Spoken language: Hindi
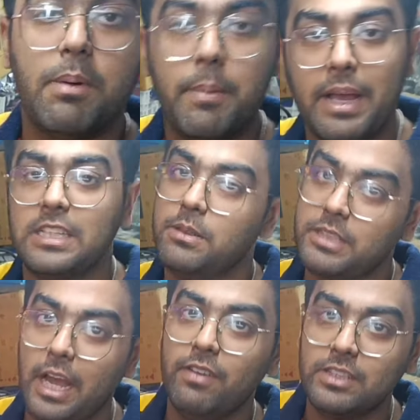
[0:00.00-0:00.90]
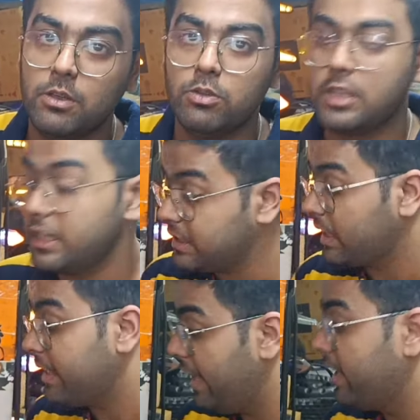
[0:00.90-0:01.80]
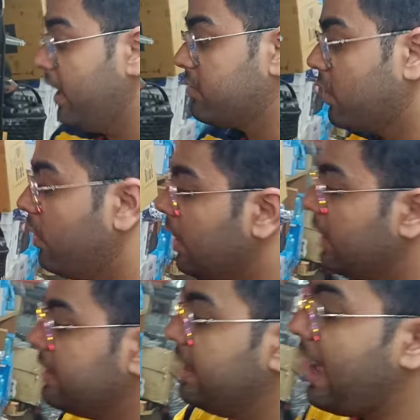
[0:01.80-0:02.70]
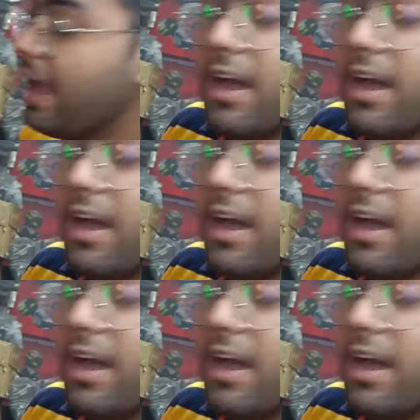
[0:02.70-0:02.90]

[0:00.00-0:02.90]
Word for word: समर में कैसे चाहें वैसे यूज़ कर सकते हैं इन ग्लव्स को ठीक है